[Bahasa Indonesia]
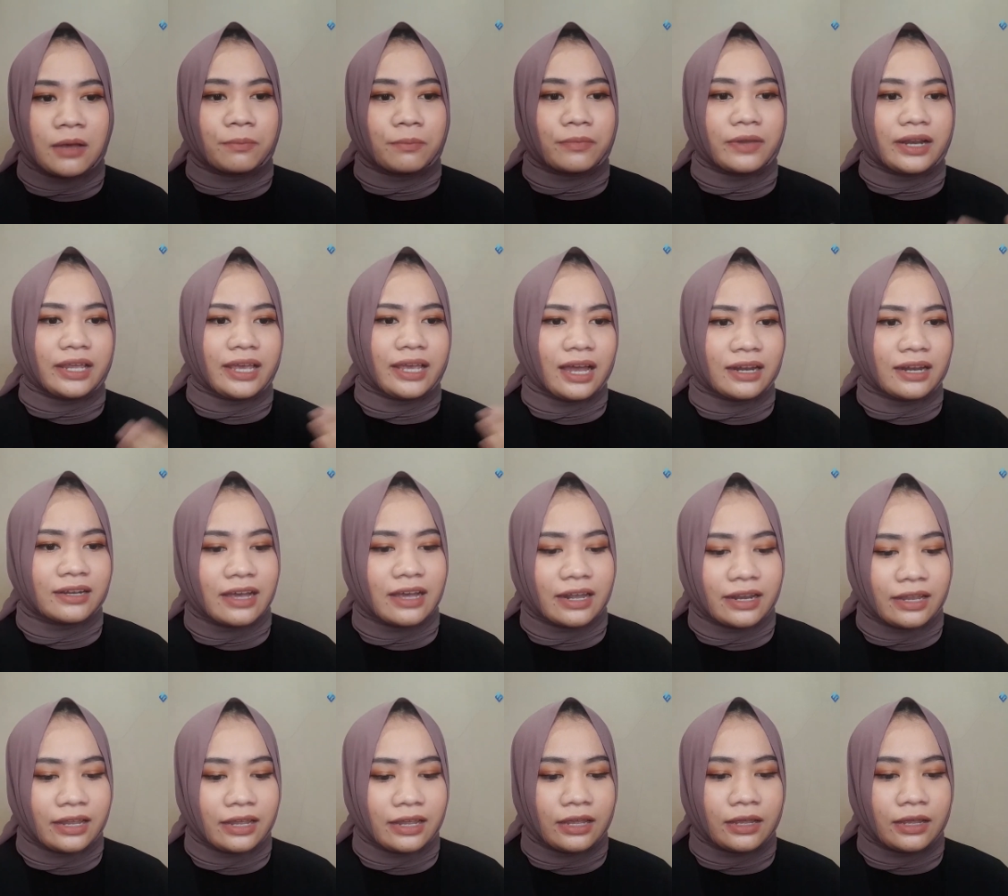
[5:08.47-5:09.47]
Melihat
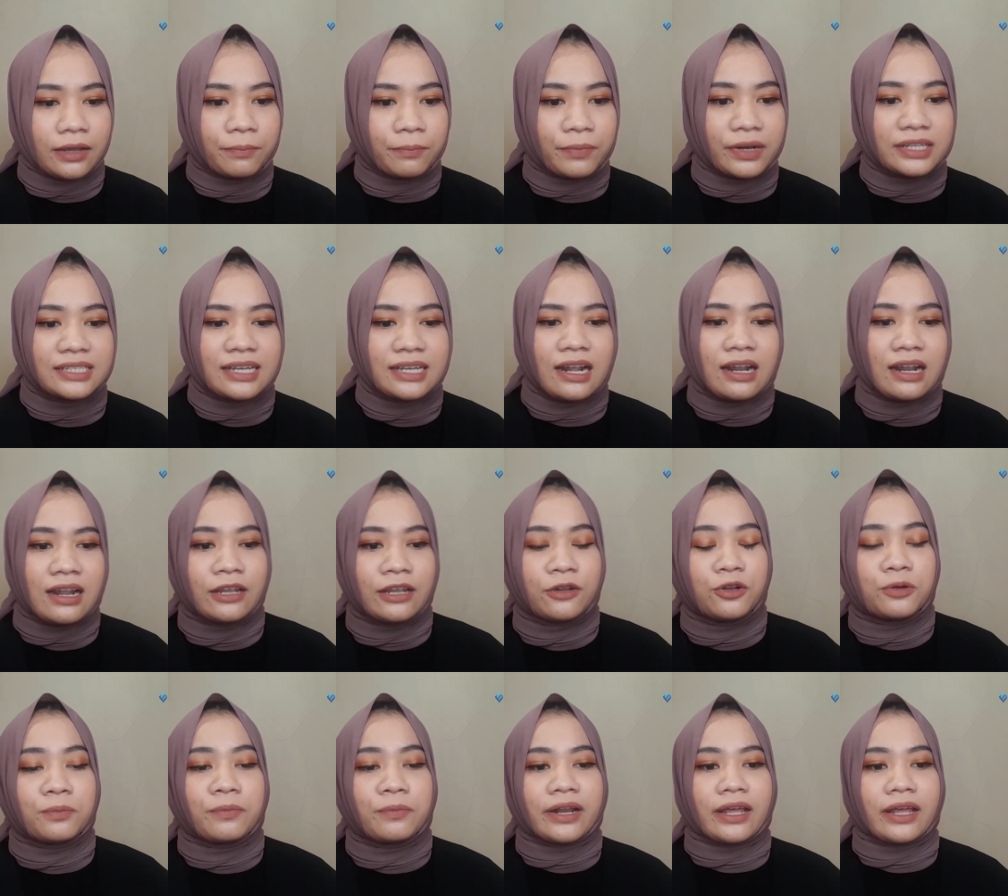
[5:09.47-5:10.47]
dari perjalanan
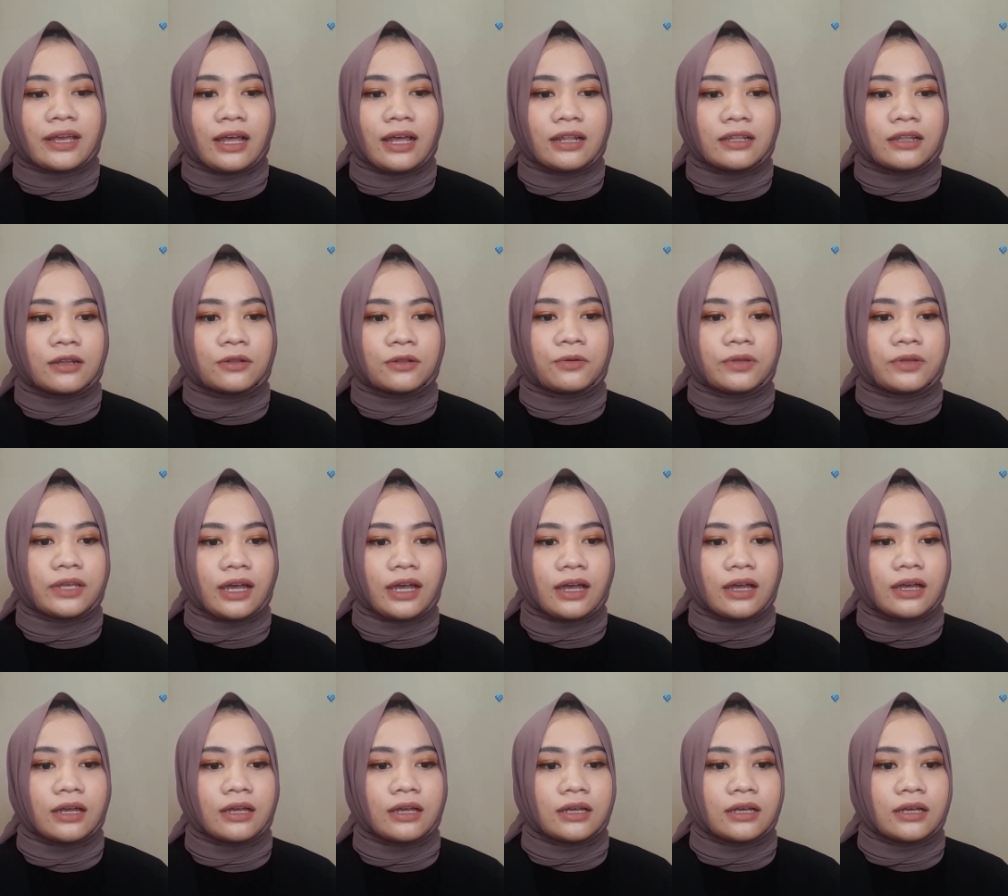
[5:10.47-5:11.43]
hidup mereka tentunya